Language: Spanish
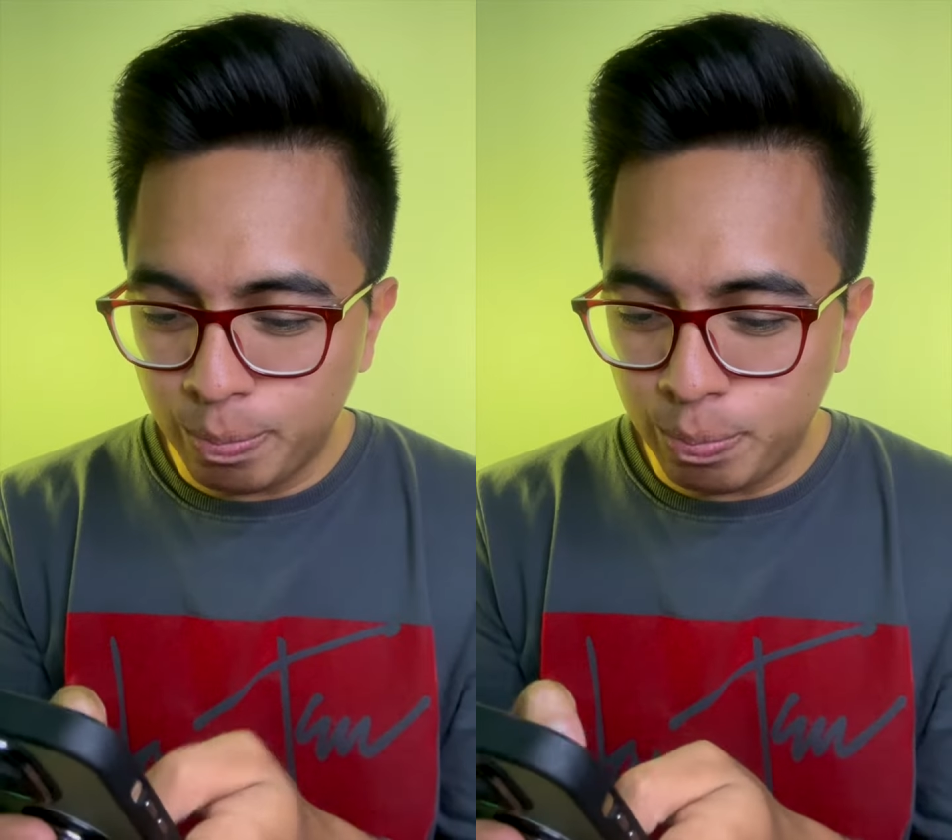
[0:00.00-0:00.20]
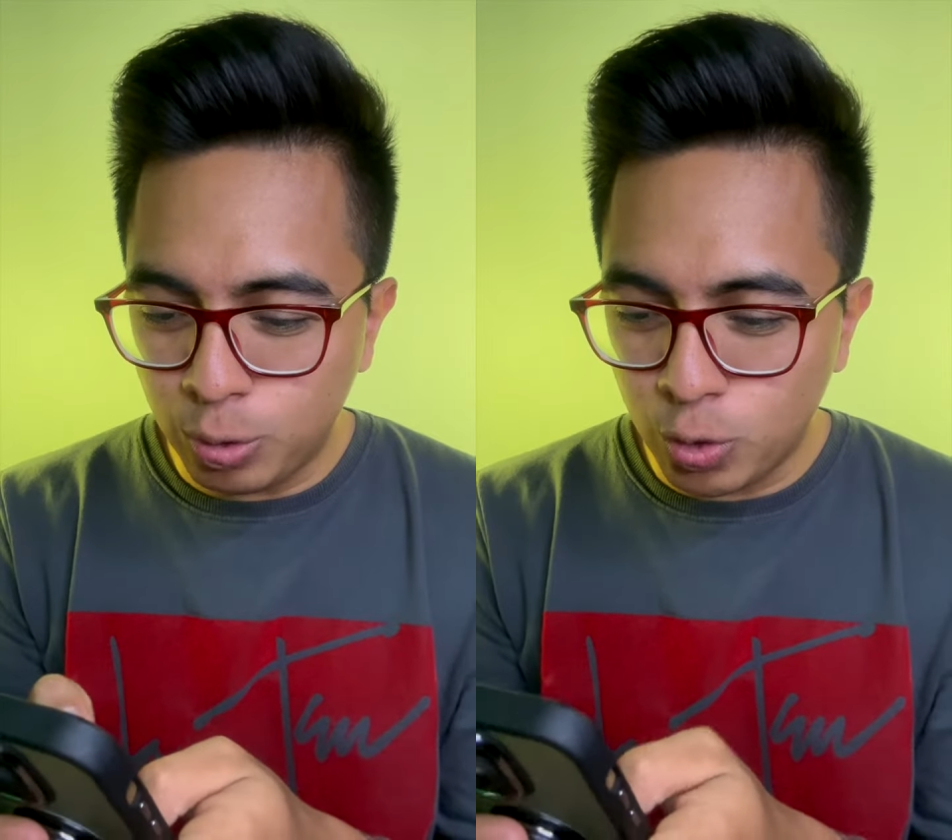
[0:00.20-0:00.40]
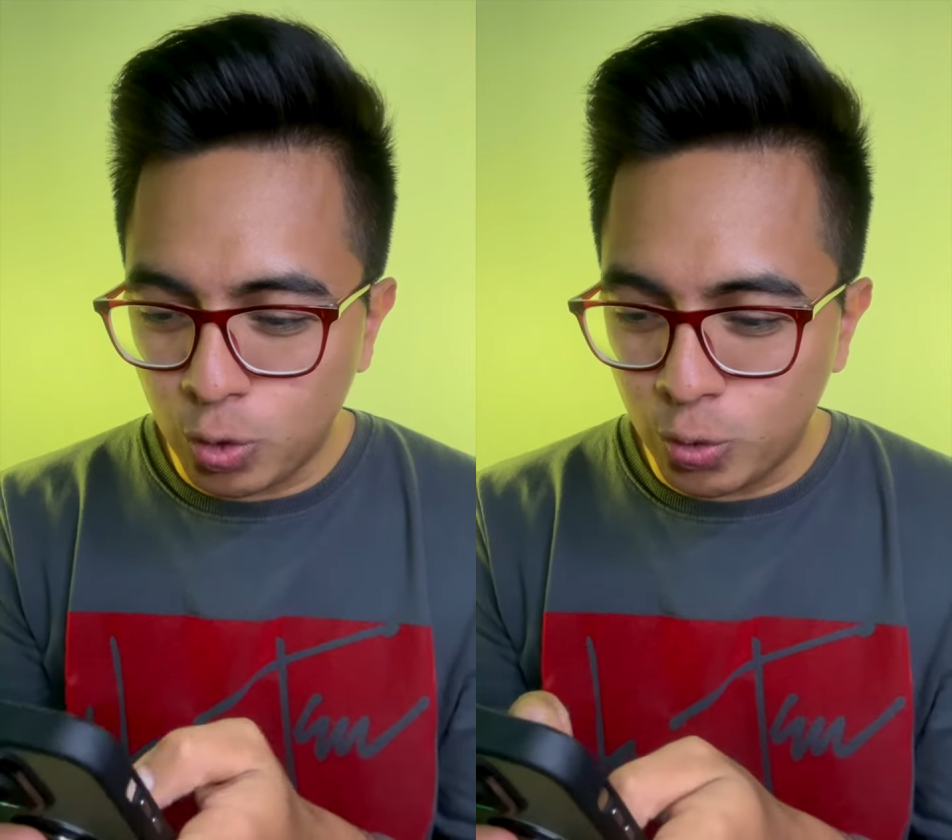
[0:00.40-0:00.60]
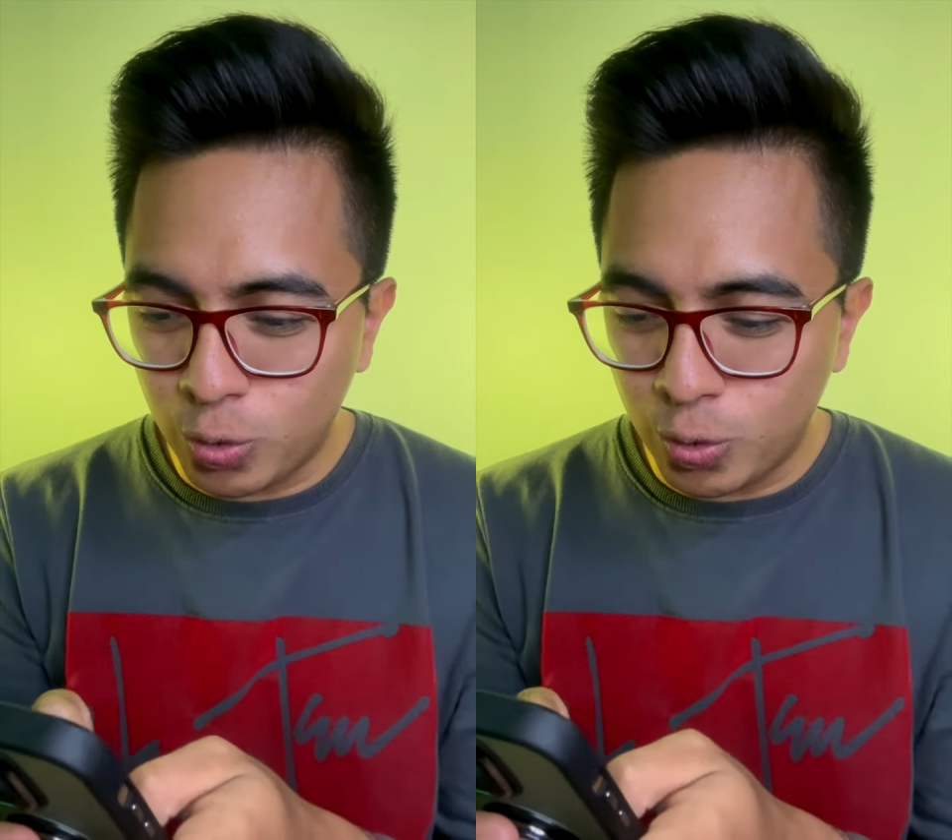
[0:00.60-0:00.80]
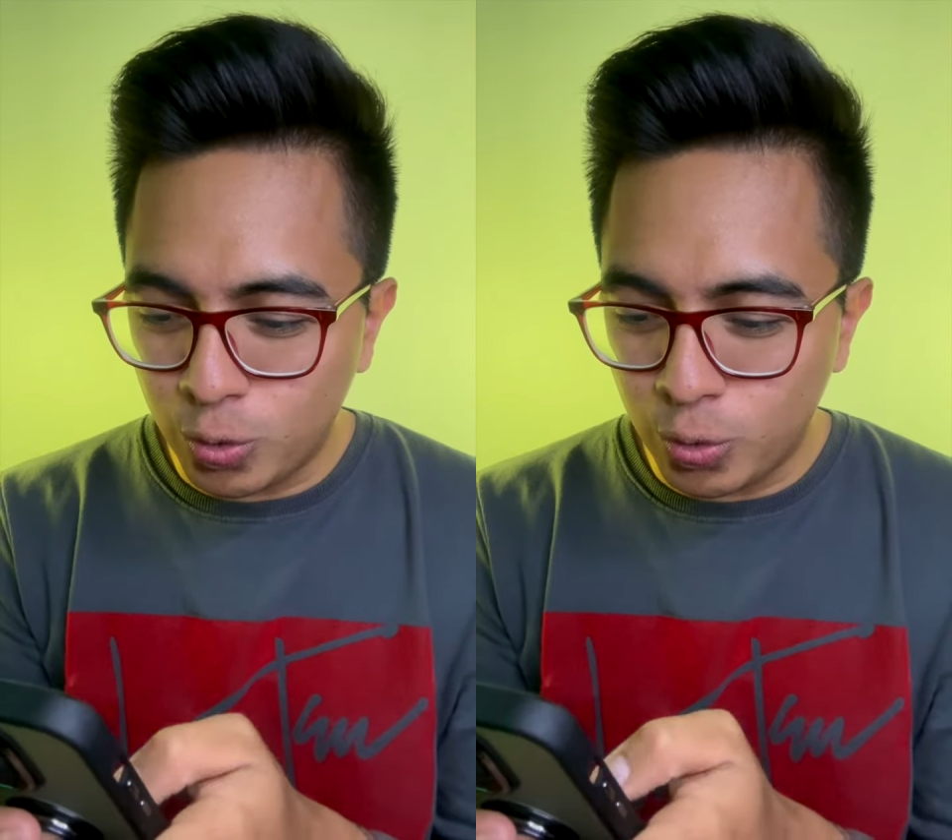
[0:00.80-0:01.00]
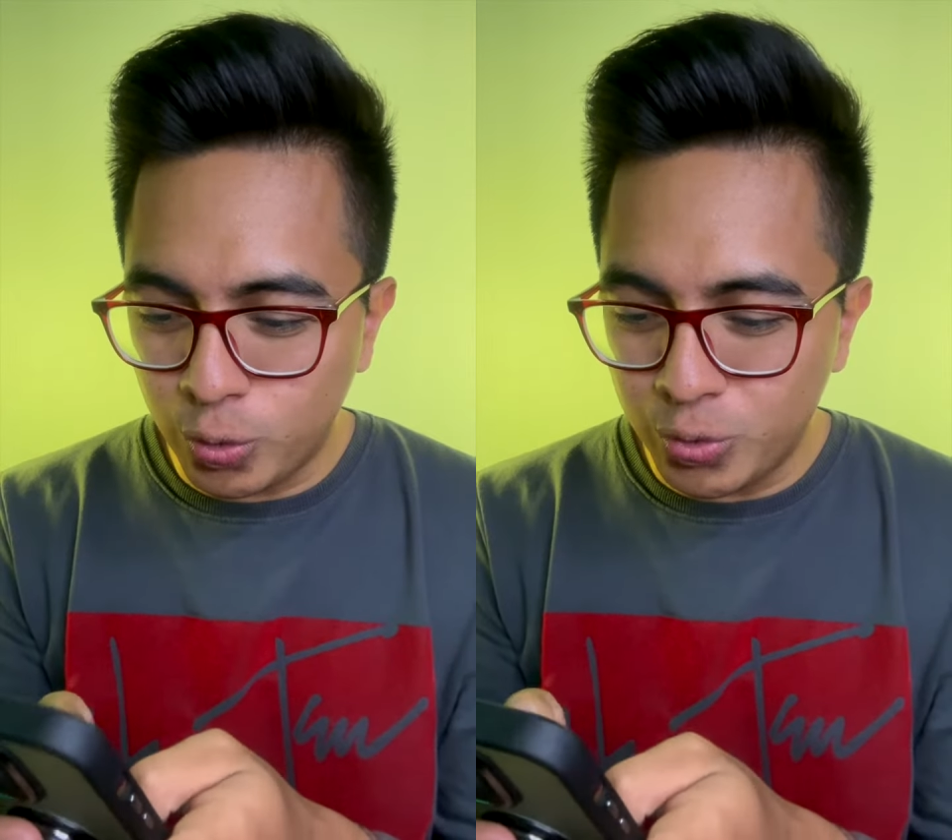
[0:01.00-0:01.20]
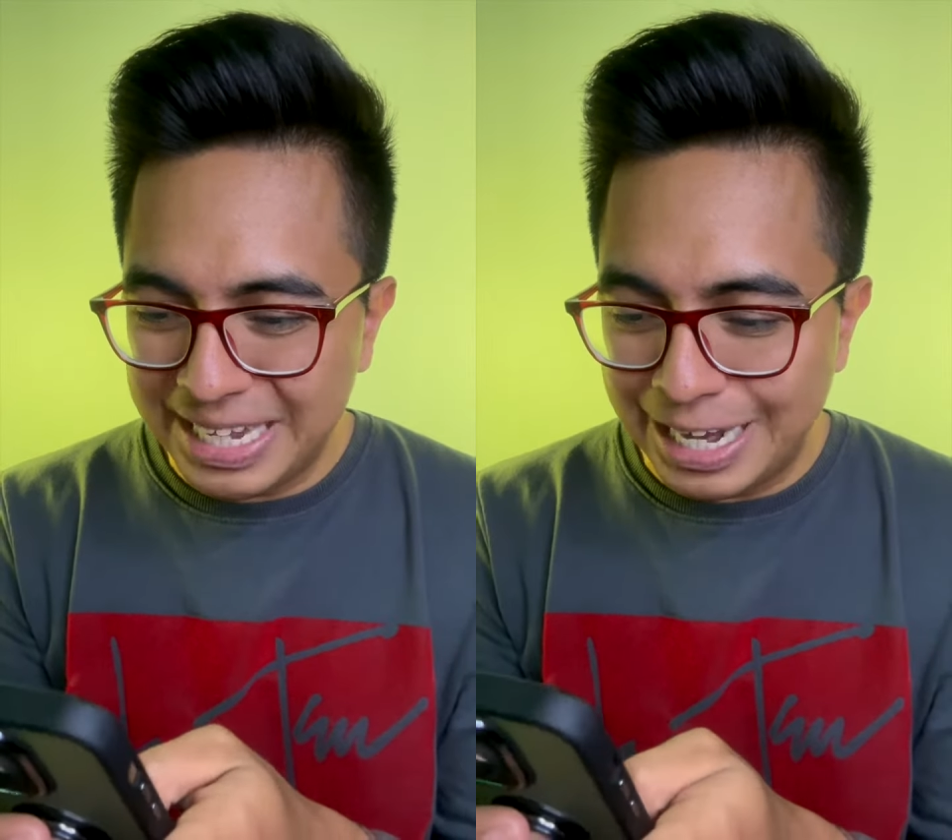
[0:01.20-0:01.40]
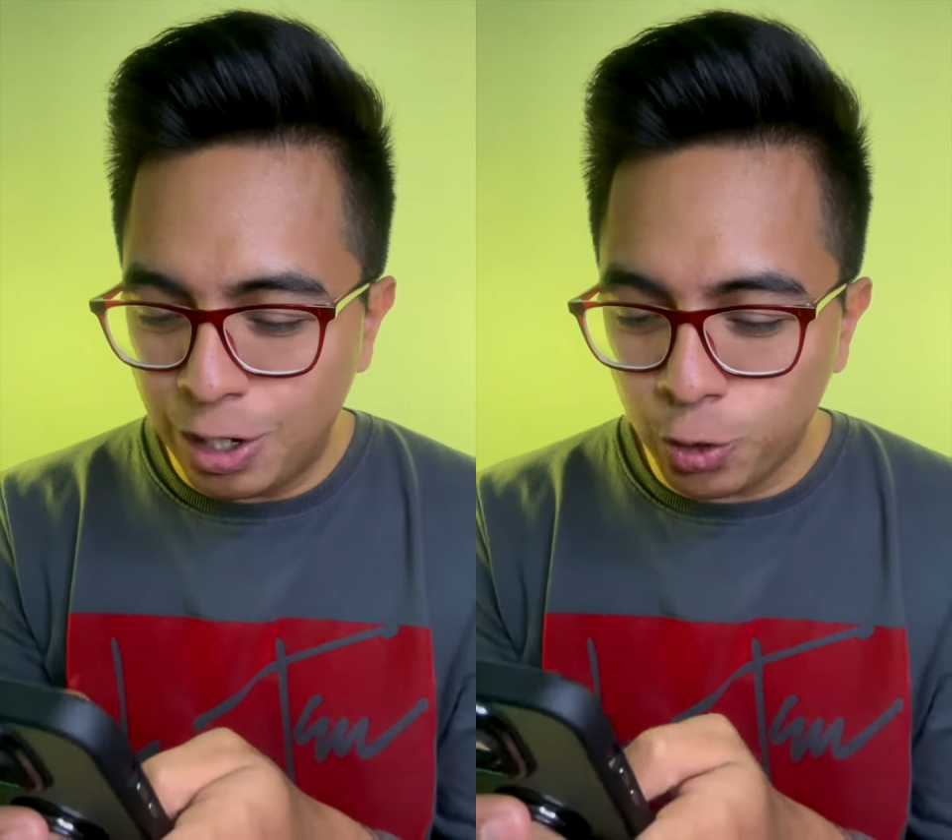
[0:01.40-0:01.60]
por un
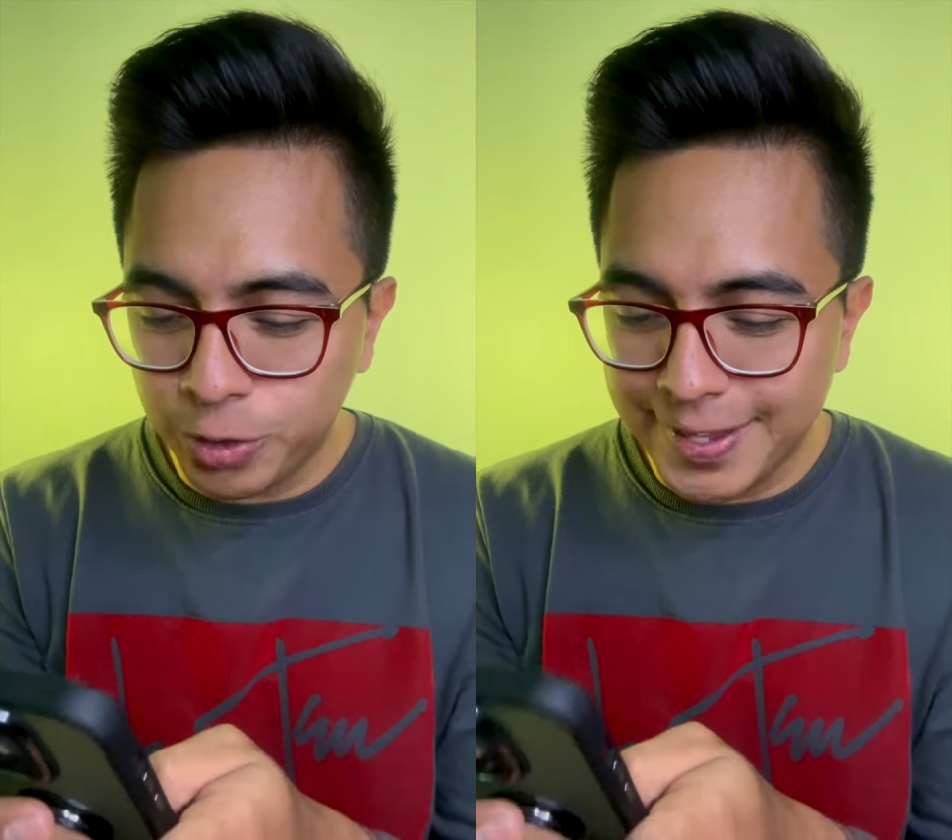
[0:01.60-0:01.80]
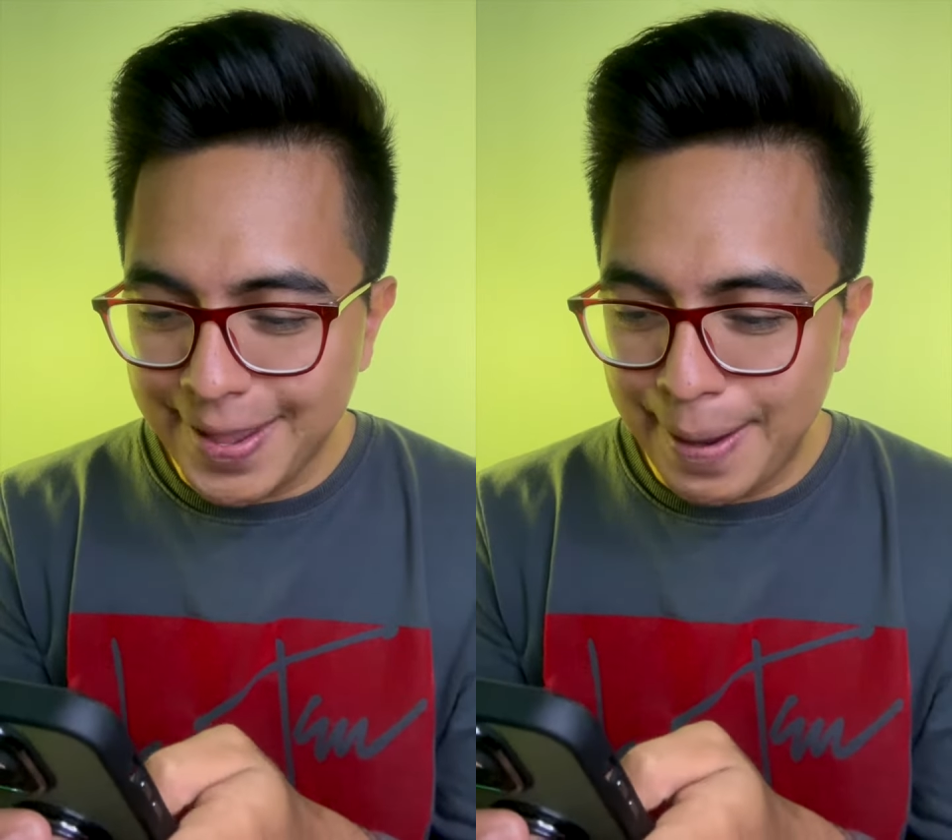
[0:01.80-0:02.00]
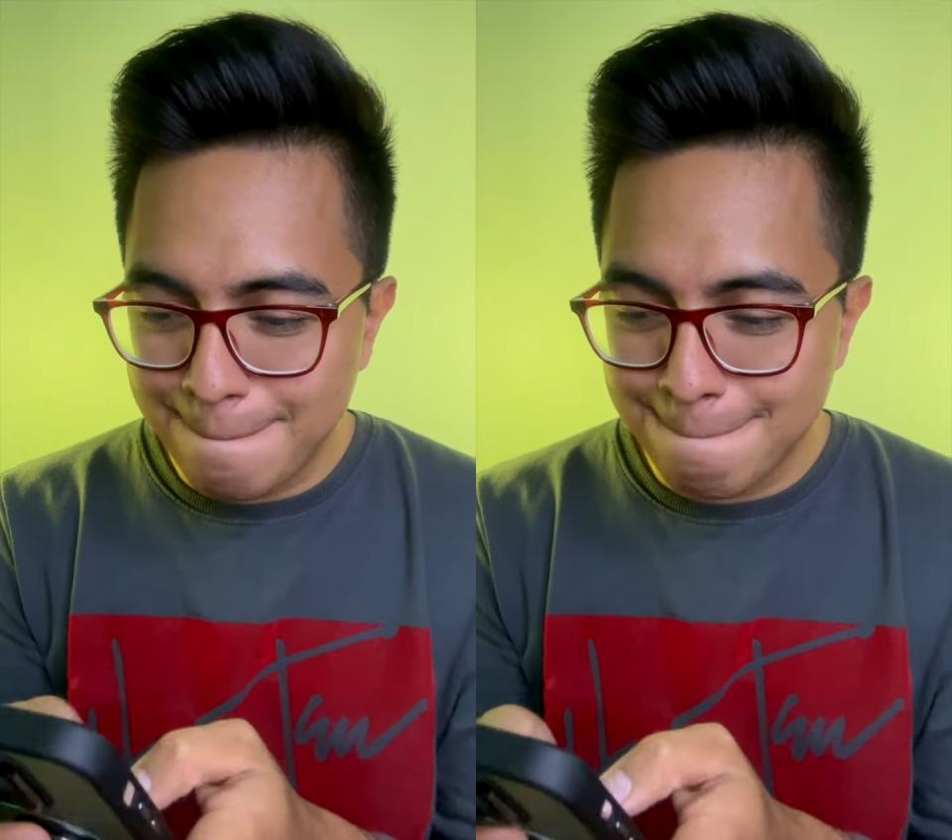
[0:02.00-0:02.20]
elote?